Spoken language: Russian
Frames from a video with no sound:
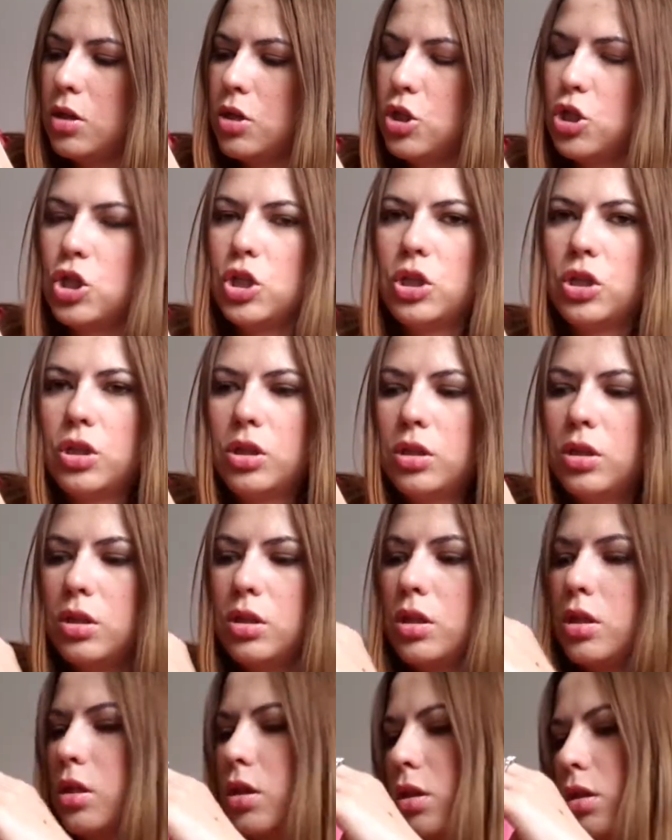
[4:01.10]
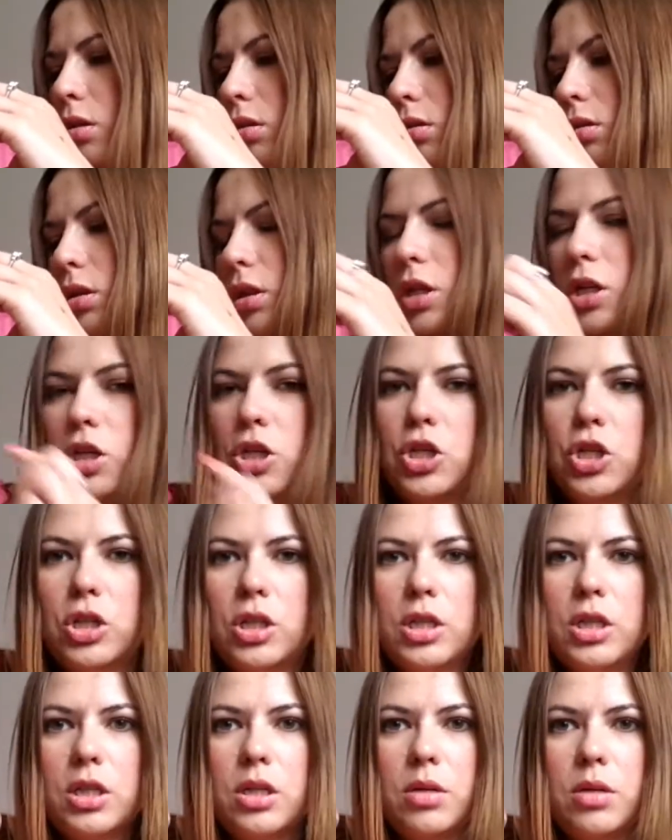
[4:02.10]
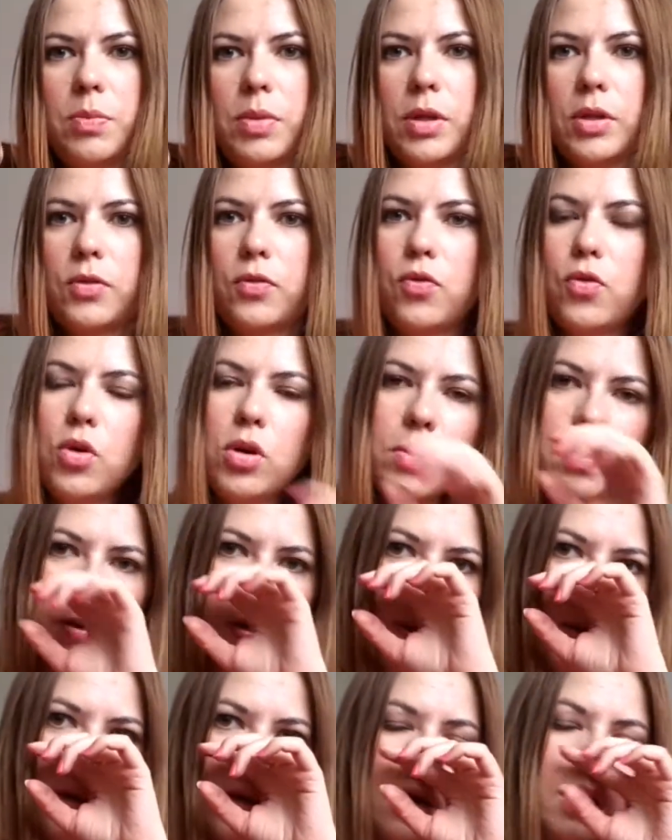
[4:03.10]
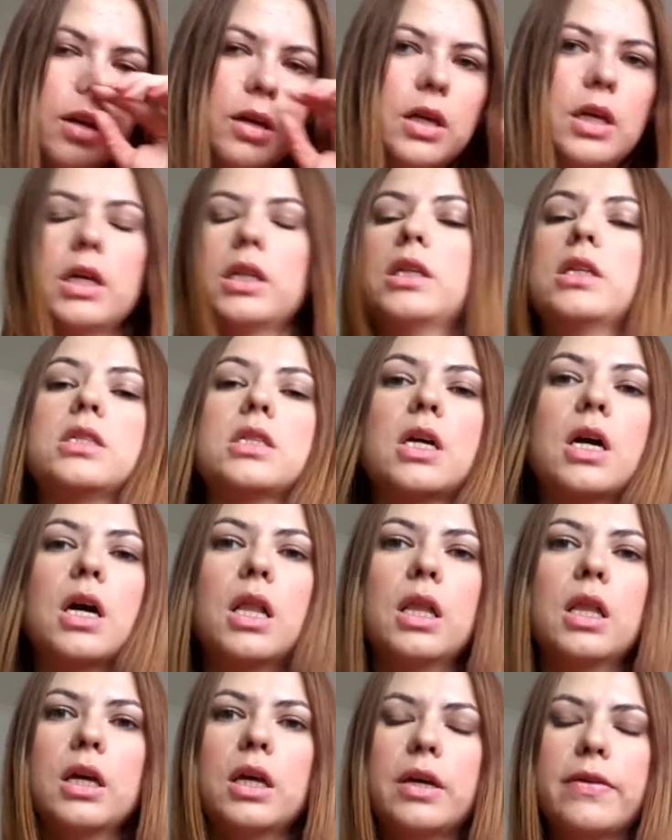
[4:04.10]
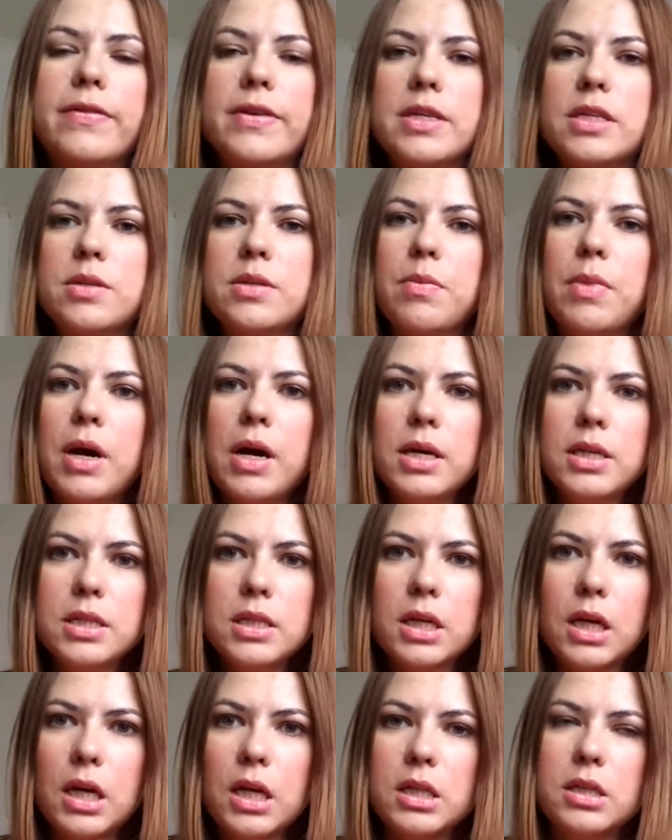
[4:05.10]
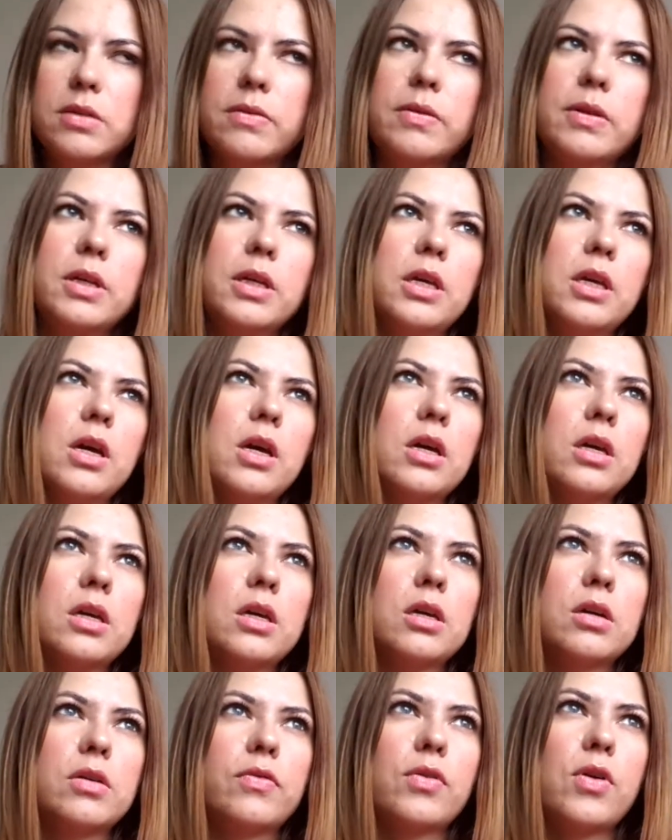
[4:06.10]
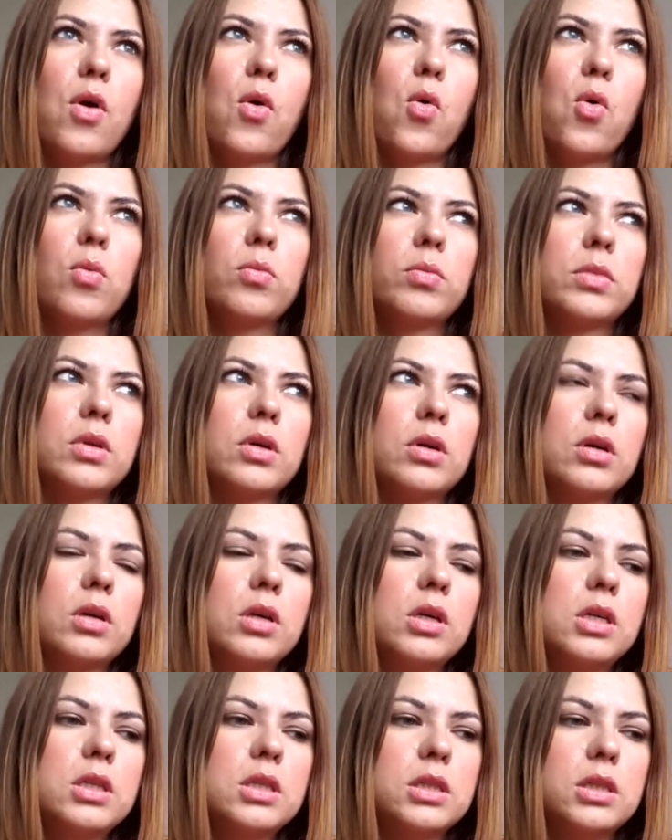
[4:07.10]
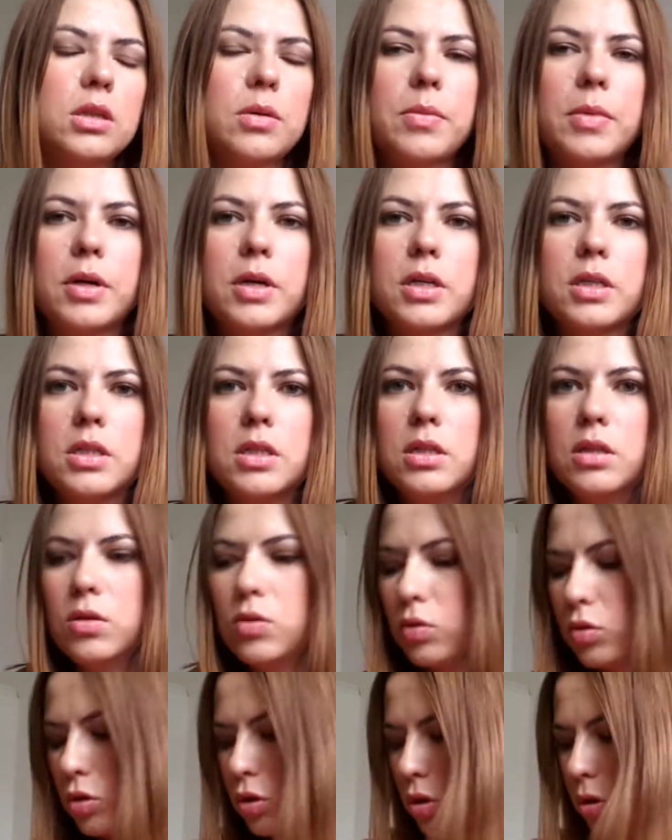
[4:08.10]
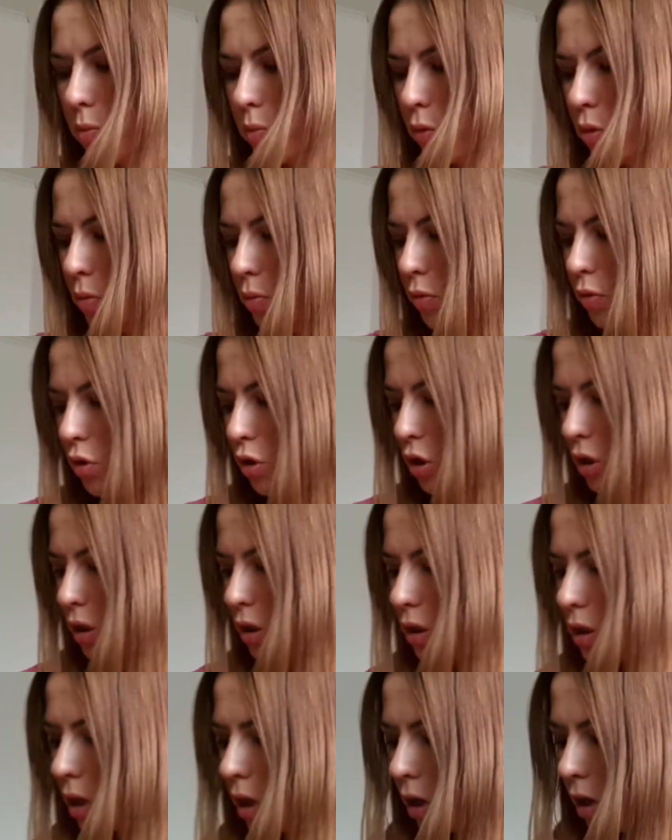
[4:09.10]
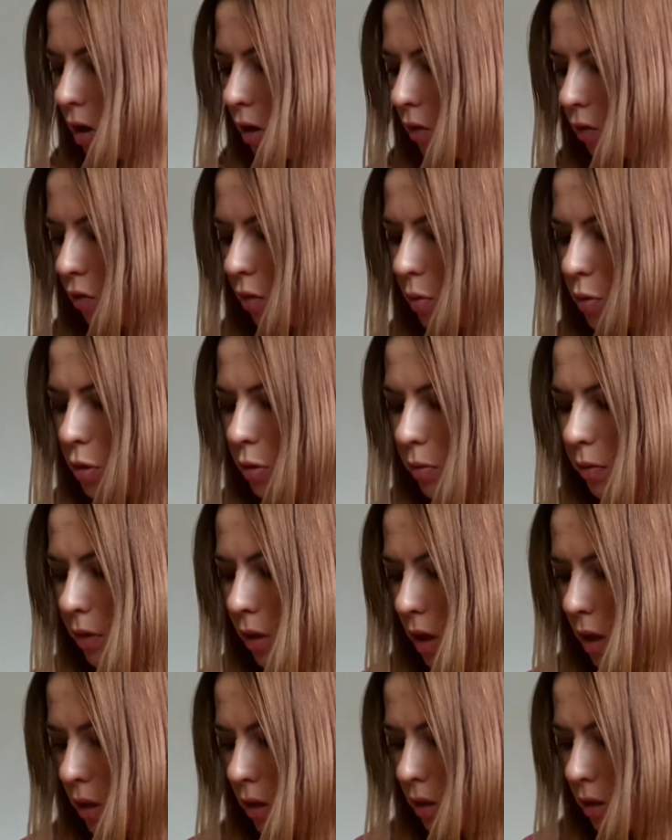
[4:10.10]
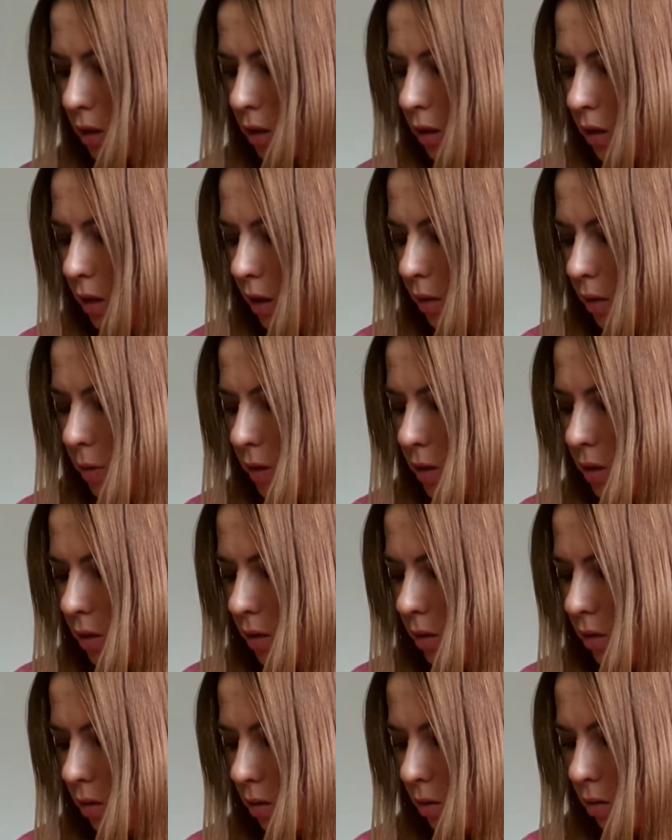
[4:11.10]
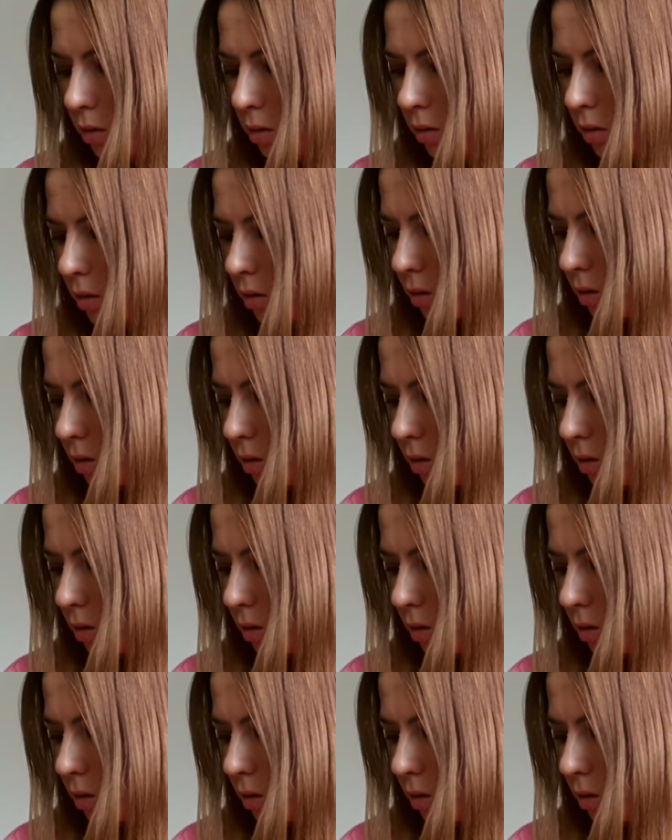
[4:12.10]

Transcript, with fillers: 4, 3-4 платформа. Я таскала их весь май, заказывала я их в каком-то инста-магазине, уже не помню сейчас. В общем, классные, да, ботинки, э,